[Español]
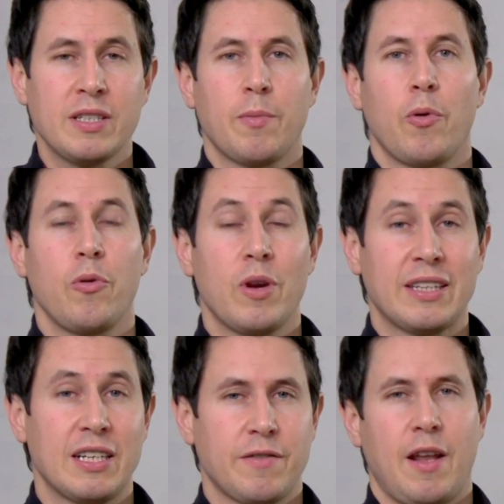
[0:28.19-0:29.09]
se produce una
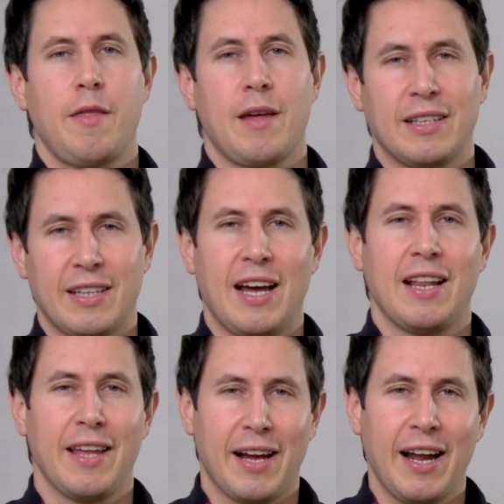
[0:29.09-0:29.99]
transferencia
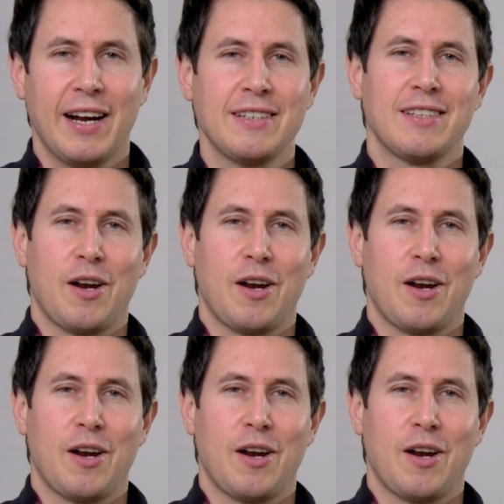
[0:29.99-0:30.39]
lateral de cargas